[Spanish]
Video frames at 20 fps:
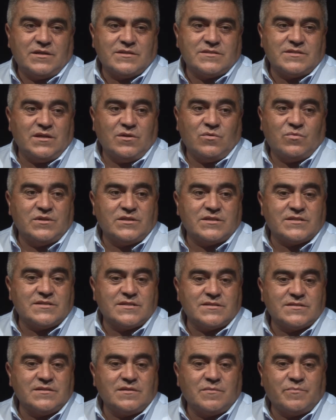50,
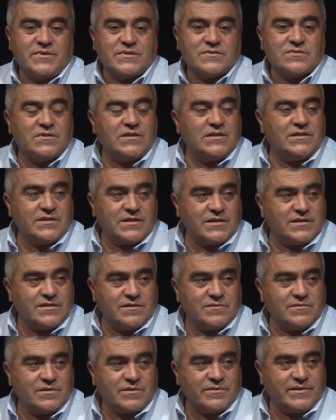60 personas y tres
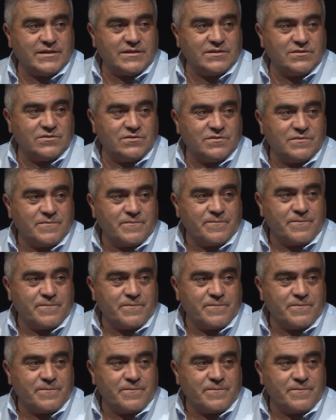estaban trabajando.